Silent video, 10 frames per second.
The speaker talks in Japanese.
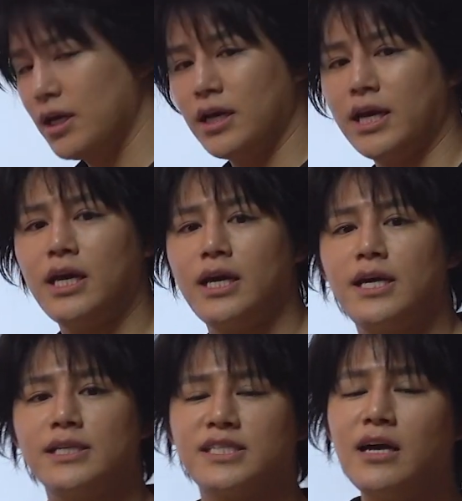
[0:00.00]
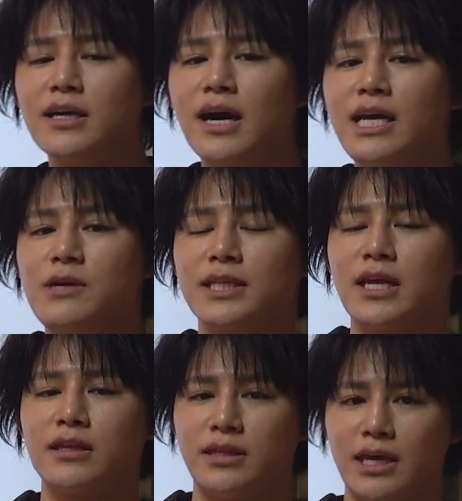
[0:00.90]
えー、3回にわ
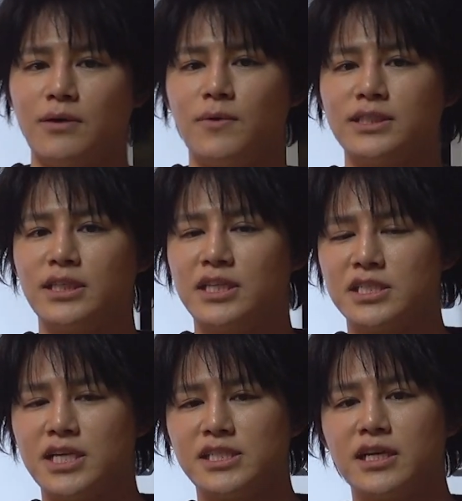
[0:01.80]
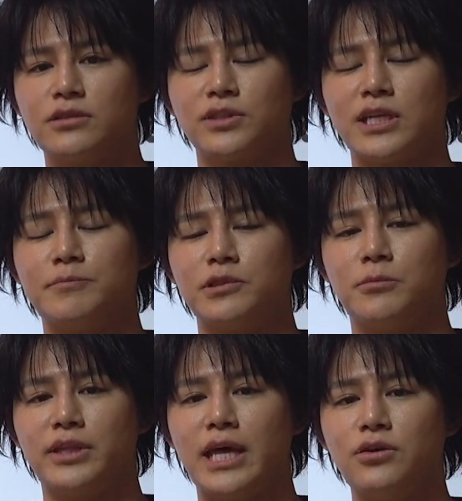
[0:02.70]
たって、早稲田政治経済学のサンプル
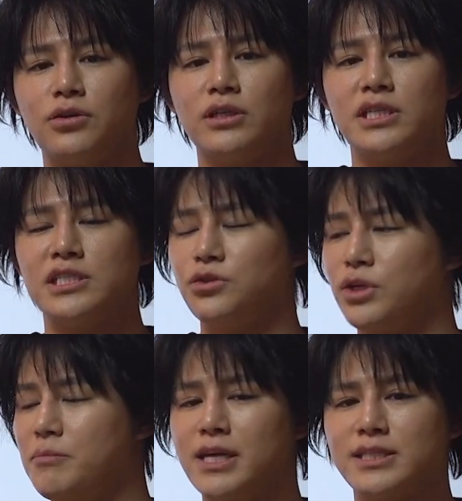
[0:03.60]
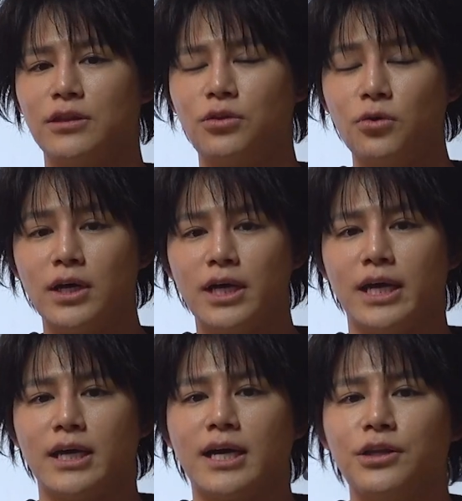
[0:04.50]
問題を一緒に皆さんと、
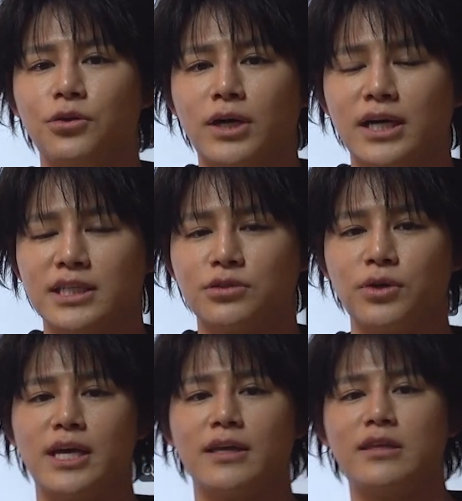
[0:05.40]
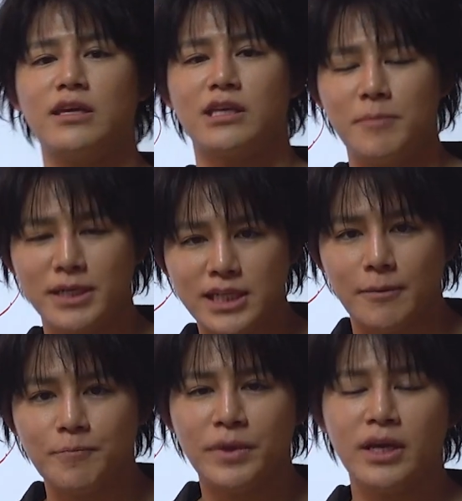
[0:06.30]
えー、回答解説講義やってきまし
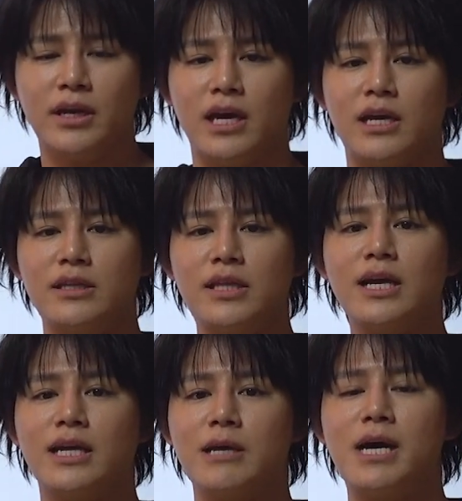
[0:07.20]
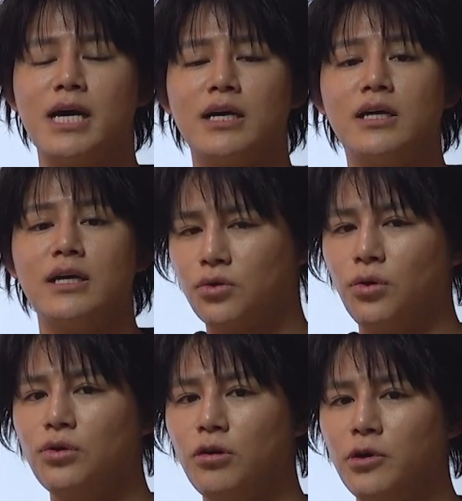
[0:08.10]
た。えー、なんかね、まあ、
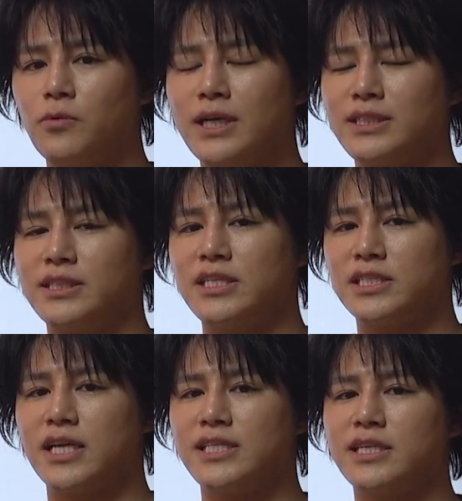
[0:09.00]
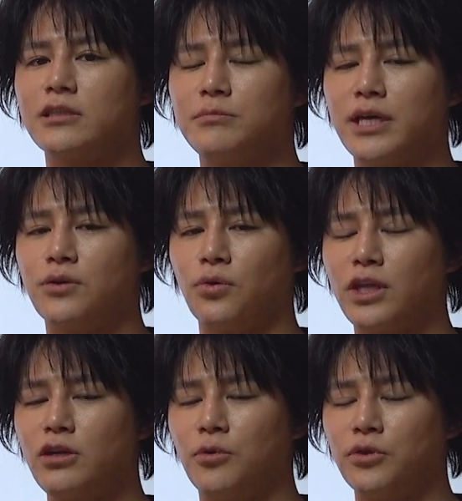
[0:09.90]
今後も早稲田政治経済学部でこの
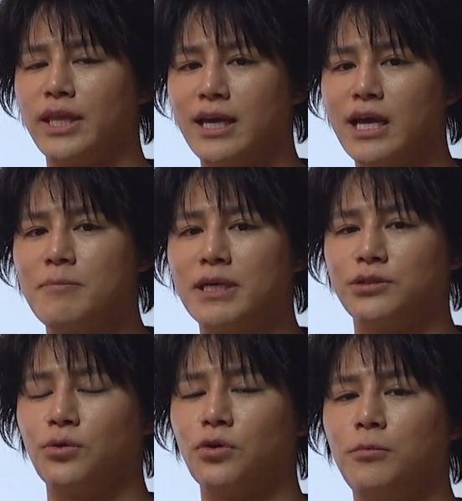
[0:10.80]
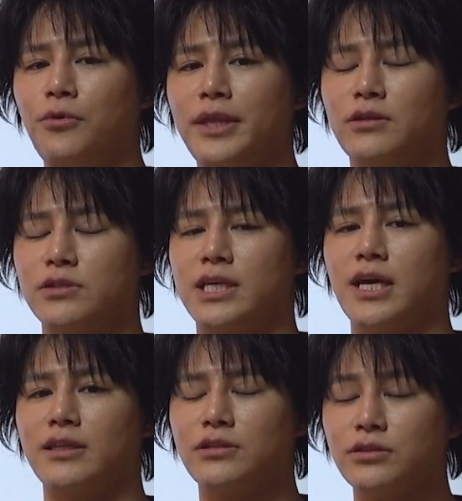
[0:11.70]
手の問題が、まあ、総合問題として
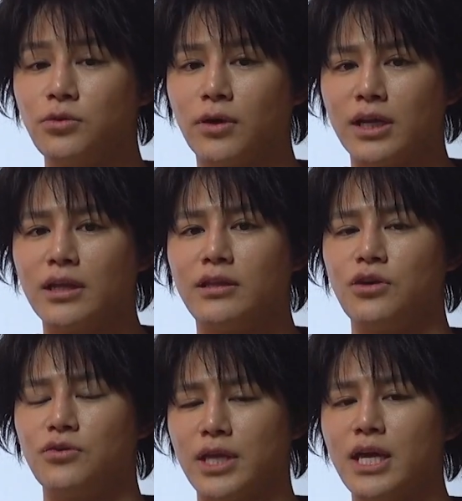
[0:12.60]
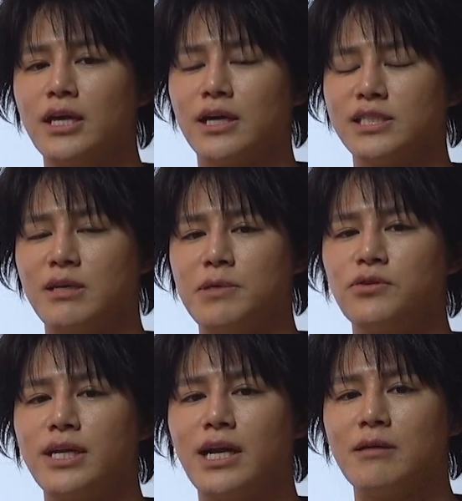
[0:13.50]
やってくるのかなっていうね、感じは見
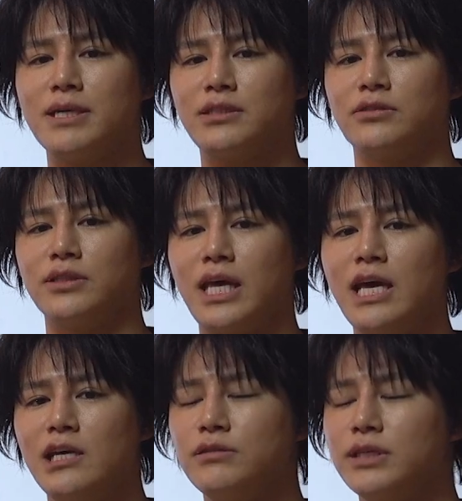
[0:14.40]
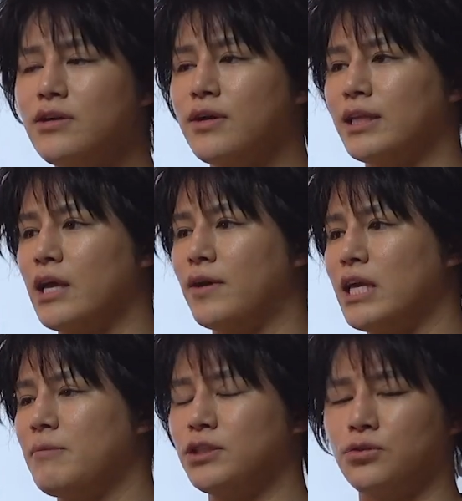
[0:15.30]
受けられますんで、受ける方は
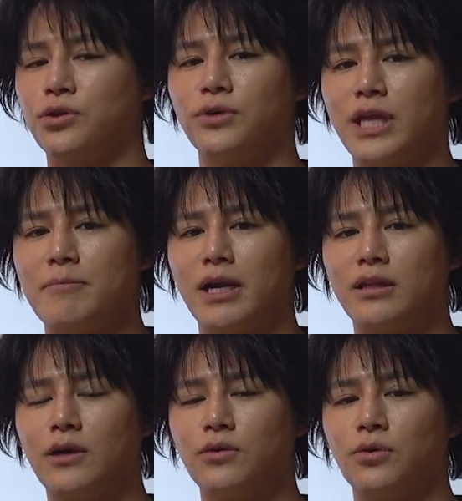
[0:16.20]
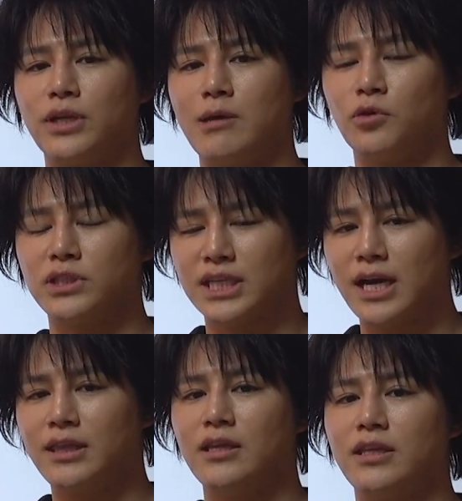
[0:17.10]
ね、まあ、ちょっと今日ね、学んだことをね、持ち
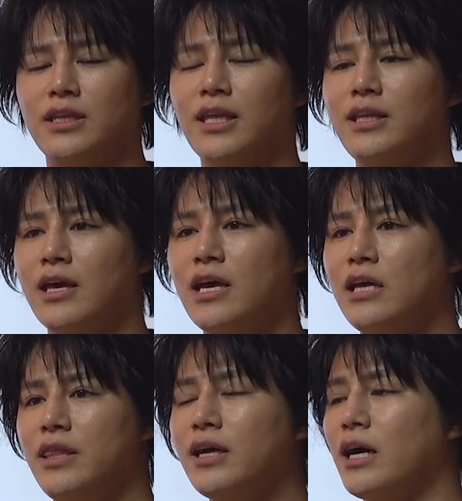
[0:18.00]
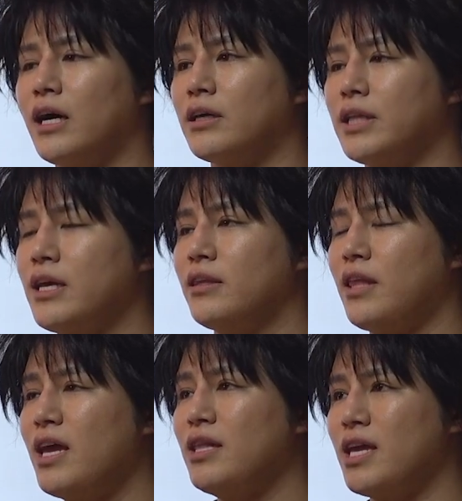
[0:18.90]
帰っていっていただいて、なんかね、
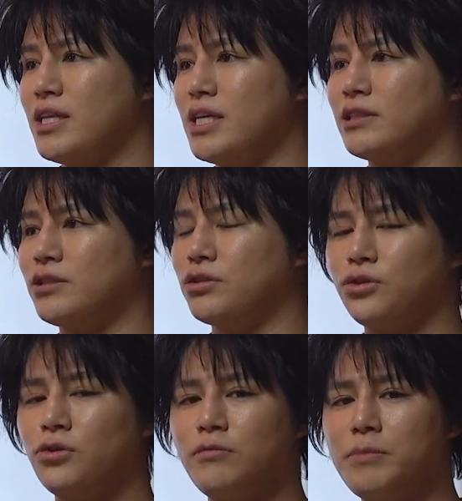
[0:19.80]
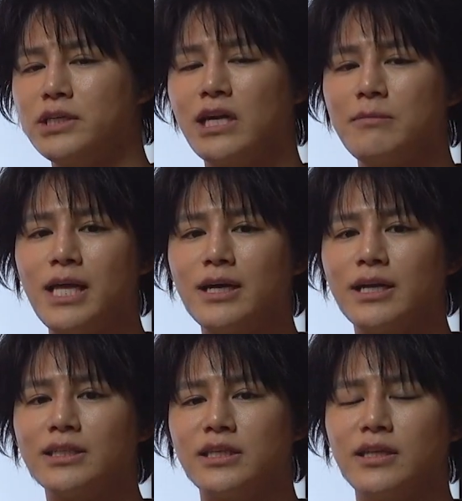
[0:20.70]
丁寧に図表を見比べなが
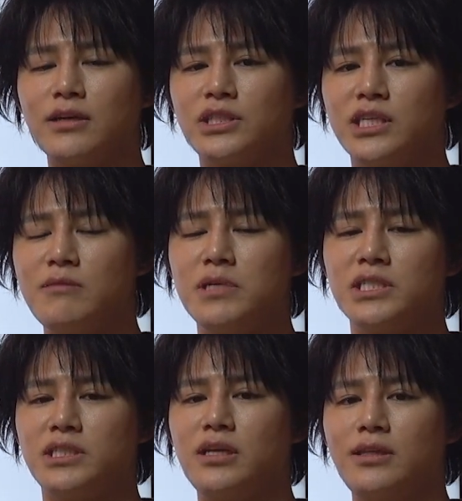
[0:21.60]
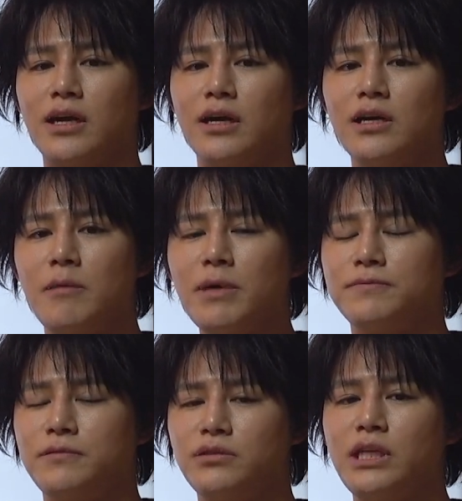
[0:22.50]
ら選択肢吟味していったら、まあ、
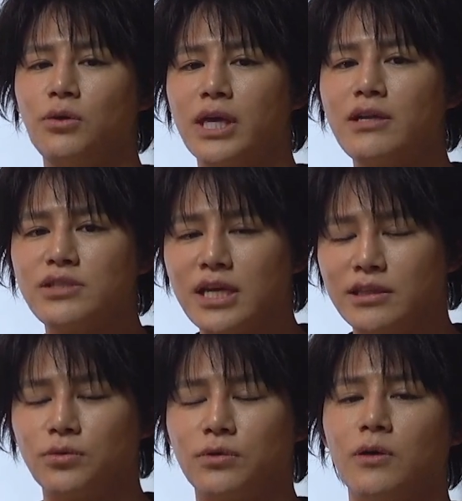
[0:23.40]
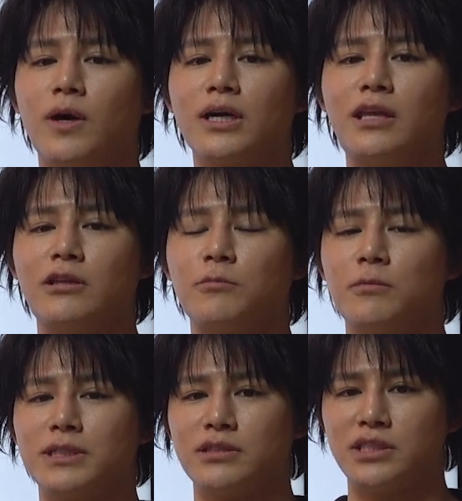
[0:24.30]
普通に解けるじゃんっていうことが分かったと思い
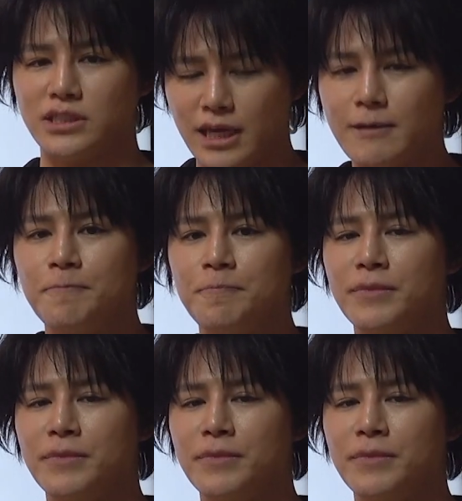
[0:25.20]
ますしね。